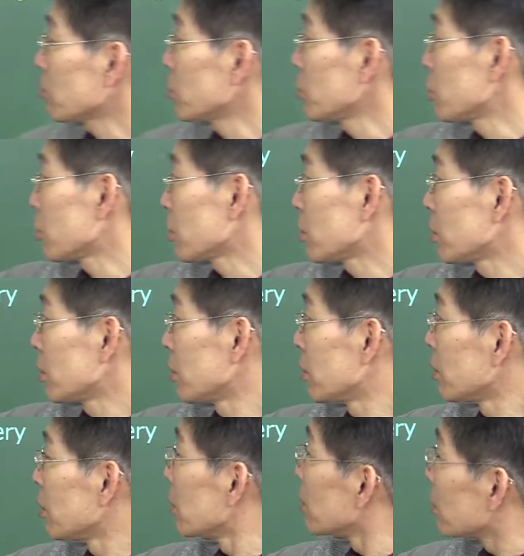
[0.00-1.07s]
competition.
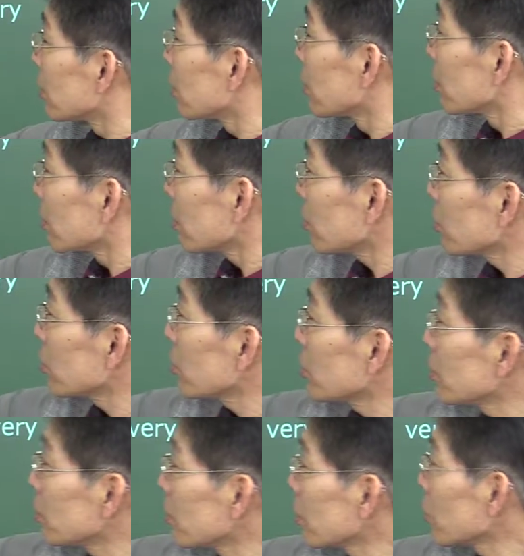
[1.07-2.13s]
그래서
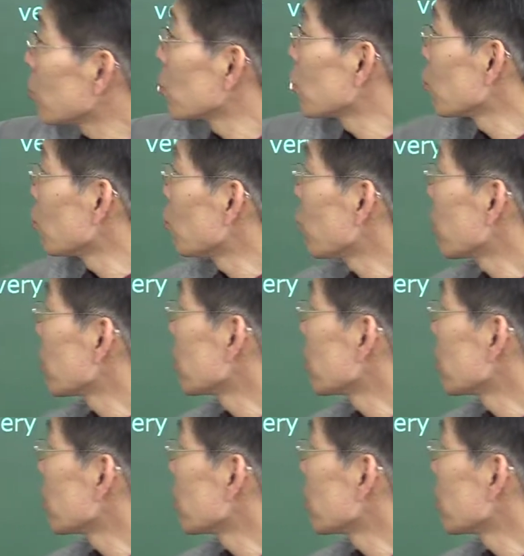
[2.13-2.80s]
이제 결국 뭐